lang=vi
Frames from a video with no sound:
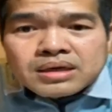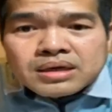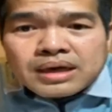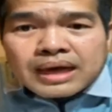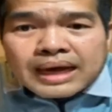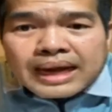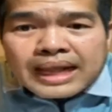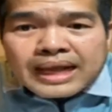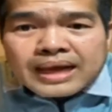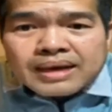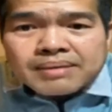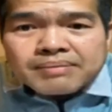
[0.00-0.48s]

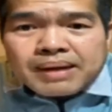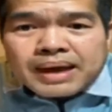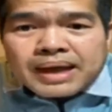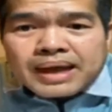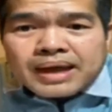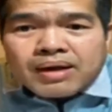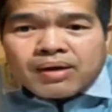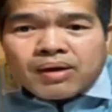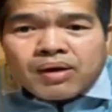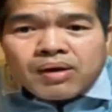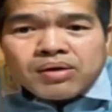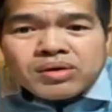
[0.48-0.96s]
khăn
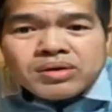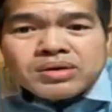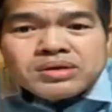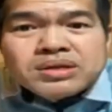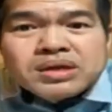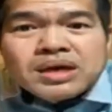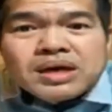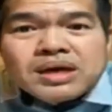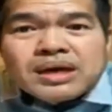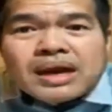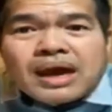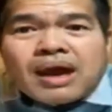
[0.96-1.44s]
ba ở quân
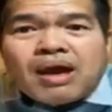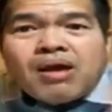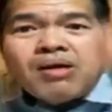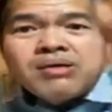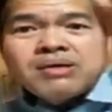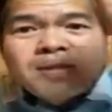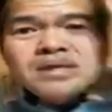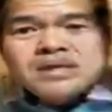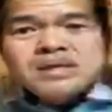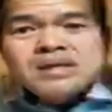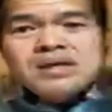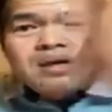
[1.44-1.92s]
chớn,
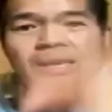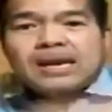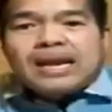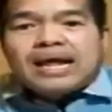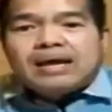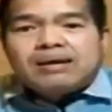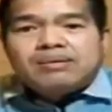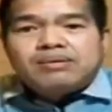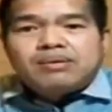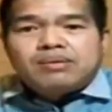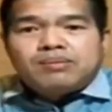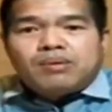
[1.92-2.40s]
ôi tài dương
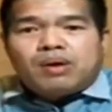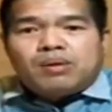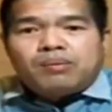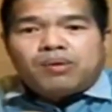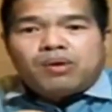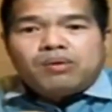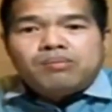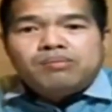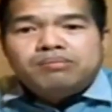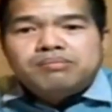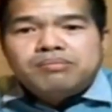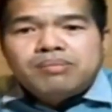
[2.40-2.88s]
khăn
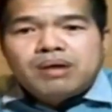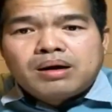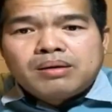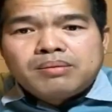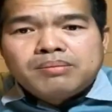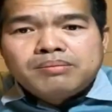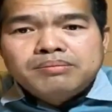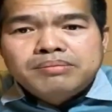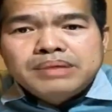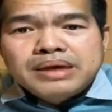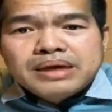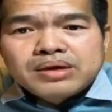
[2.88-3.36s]
bông
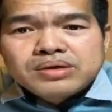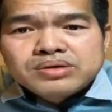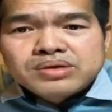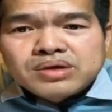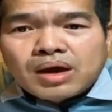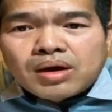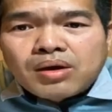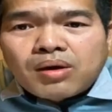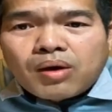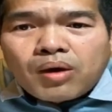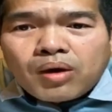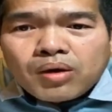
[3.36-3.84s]
bông miêu cơ
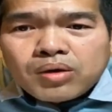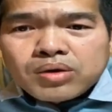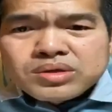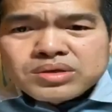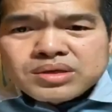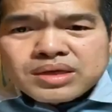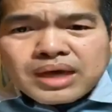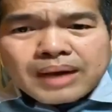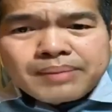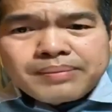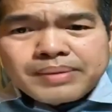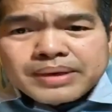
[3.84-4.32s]
sọt ở
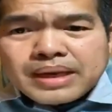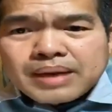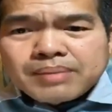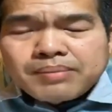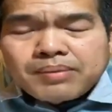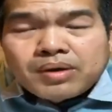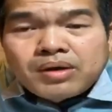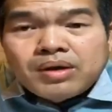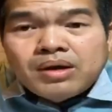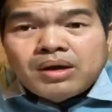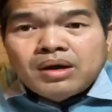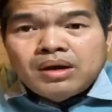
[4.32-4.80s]
quân chán mình
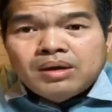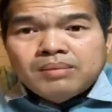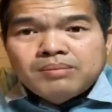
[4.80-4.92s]
nên bông,